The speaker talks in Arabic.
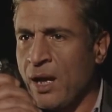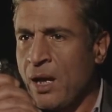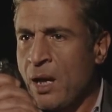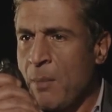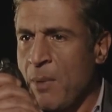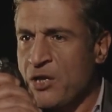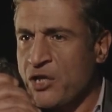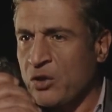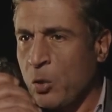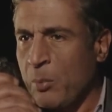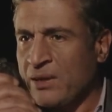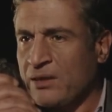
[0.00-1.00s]
هنا
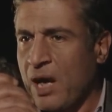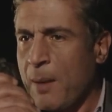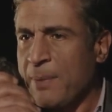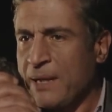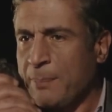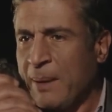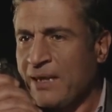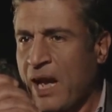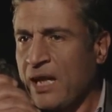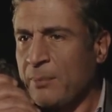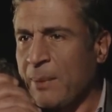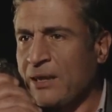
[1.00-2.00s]
مشطوا المنطقة بيت بيت
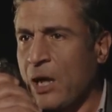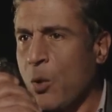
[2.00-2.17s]
لحد ما